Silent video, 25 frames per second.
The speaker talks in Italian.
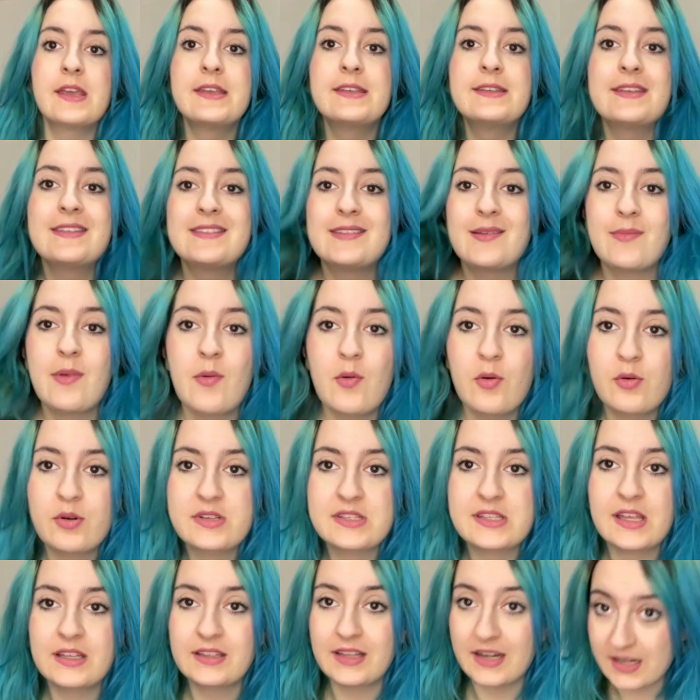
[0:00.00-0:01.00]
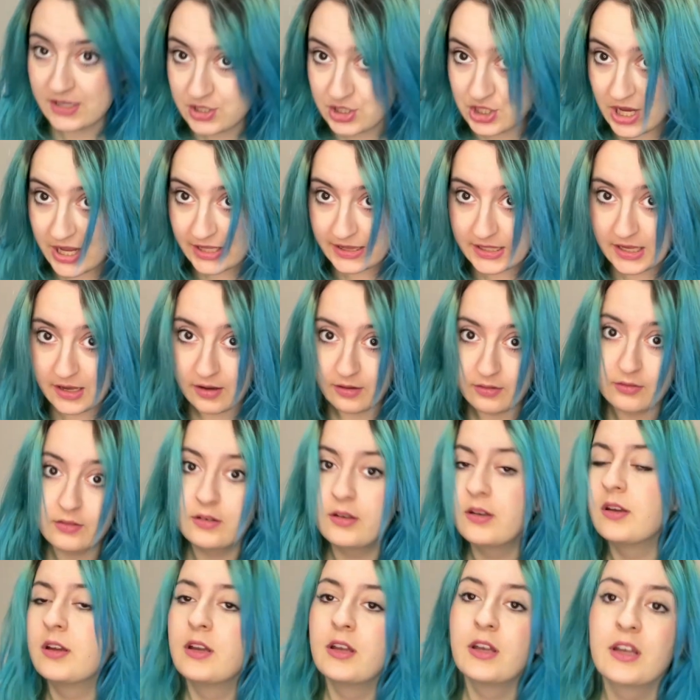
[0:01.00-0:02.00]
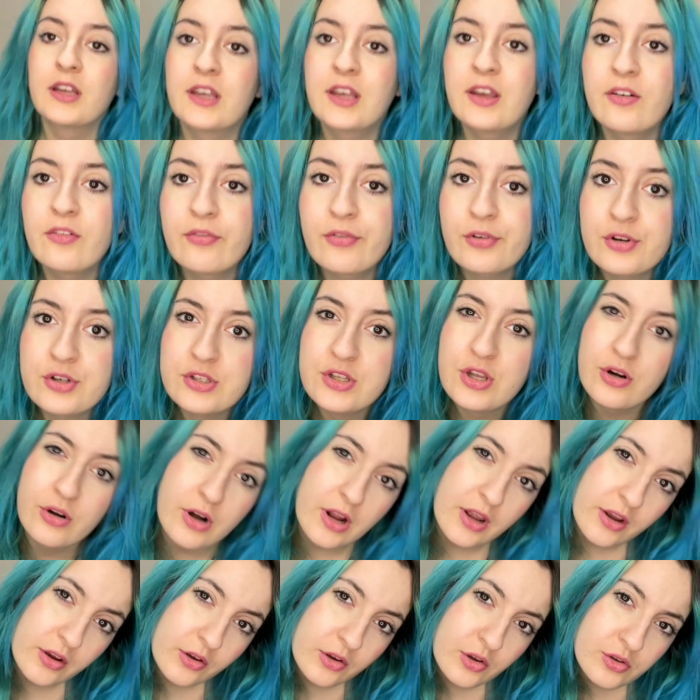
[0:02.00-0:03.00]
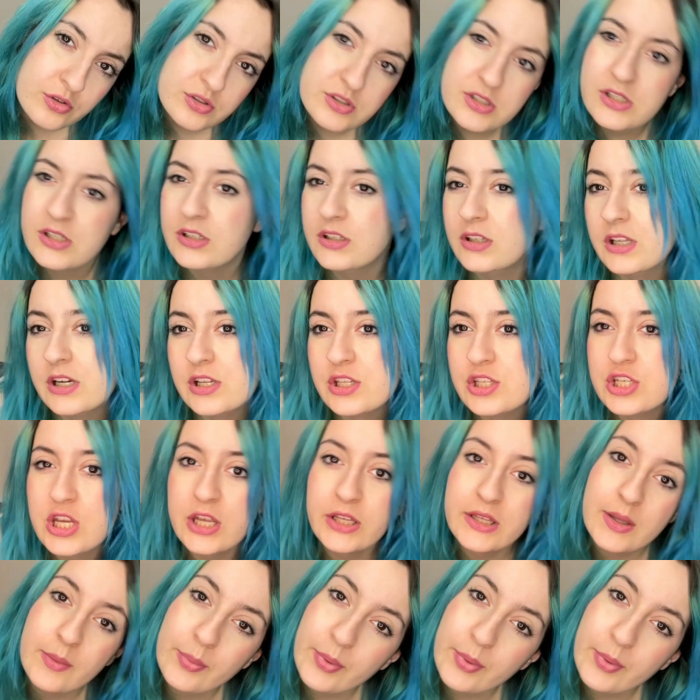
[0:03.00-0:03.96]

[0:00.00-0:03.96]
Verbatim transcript: sistemiamo questa tragedia che forse non è così tragedia